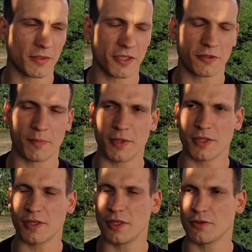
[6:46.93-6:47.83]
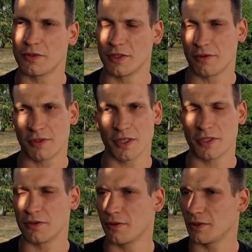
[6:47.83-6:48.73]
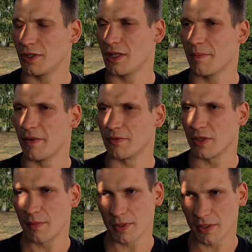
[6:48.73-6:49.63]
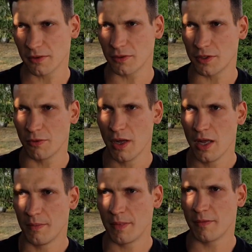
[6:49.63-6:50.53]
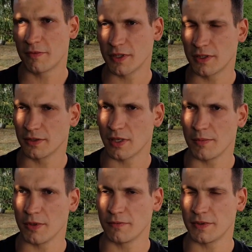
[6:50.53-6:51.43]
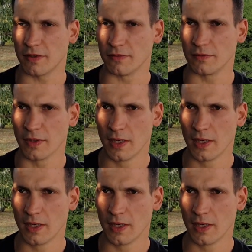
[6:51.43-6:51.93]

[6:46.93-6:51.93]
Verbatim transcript: 350-360 roślin na pewno nie będę schodził, mimo wczesnych terminów siewów